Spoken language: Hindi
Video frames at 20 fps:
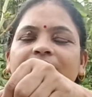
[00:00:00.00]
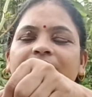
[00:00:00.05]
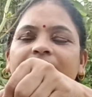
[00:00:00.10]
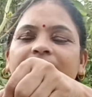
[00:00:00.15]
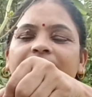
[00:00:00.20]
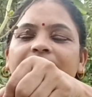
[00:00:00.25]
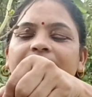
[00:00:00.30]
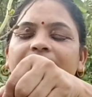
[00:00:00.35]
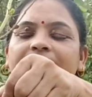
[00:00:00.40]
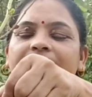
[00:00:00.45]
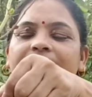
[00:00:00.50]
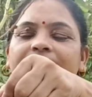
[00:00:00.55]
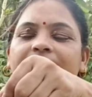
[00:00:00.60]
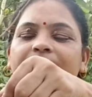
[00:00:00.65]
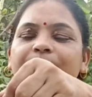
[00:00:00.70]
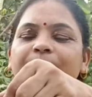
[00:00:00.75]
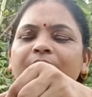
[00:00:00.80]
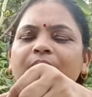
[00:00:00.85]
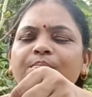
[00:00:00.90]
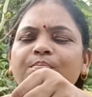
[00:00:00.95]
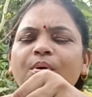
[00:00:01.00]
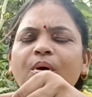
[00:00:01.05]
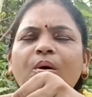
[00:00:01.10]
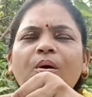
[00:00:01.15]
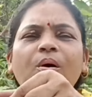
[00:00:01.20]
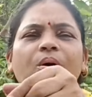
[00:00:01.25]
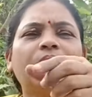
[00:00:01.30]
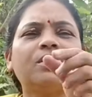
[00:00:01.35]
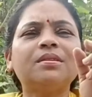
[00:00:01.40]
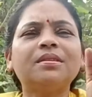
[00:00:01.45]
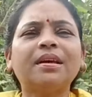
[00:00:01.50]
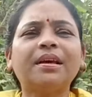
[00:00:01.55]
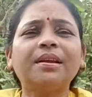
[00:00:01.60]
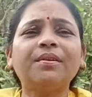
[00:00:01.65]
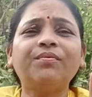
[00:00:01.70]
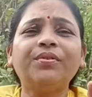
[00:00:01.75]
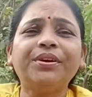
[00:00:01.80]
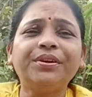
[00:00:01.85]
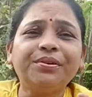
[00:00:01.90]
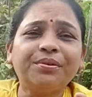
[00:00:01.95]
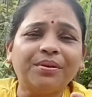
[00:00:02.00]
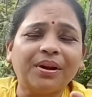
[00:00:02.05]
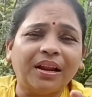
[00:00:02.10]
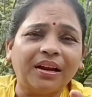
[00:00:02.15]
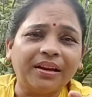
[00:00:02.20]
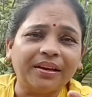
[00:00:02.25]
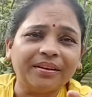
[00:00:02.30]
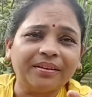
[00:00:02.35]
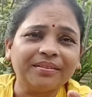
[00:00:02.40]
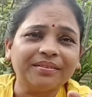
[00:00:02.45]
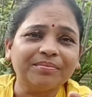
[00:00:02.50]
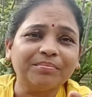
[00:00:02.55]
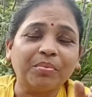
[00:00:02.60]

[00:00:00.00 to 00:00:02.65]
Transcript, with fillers: तरीके से मैंने बहुत सारे वीडियो डाले हैं